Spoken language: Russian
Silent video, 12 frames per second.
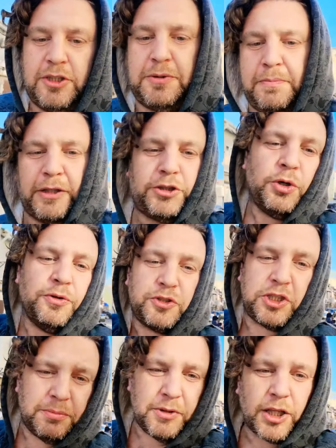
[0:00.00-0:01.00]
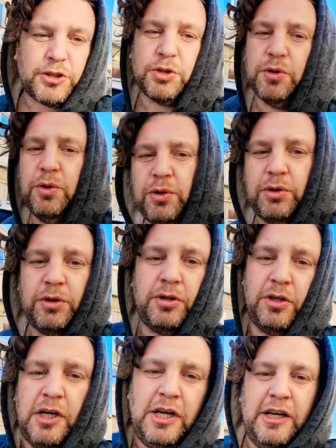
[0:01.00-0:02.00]
Смотрю в темноту,
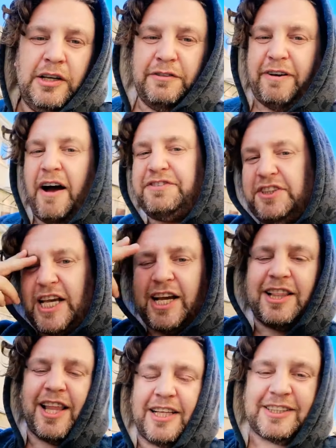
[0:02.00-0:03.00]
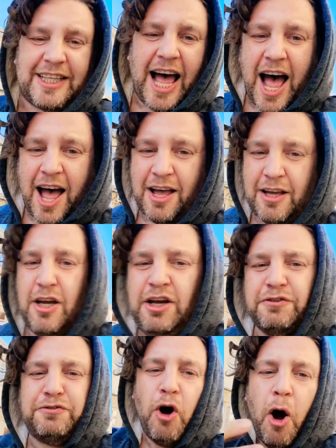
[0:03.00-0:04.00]
во все глаза,
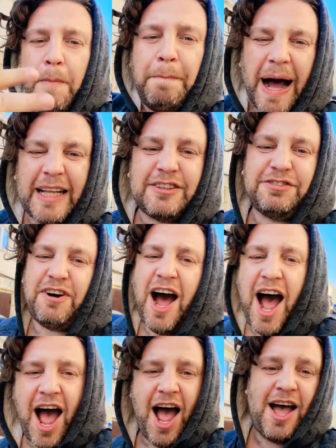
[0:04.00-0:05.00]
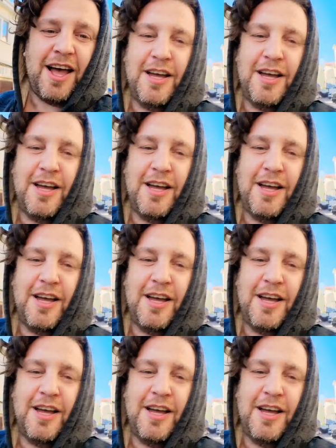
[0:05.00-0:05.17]
в оба два.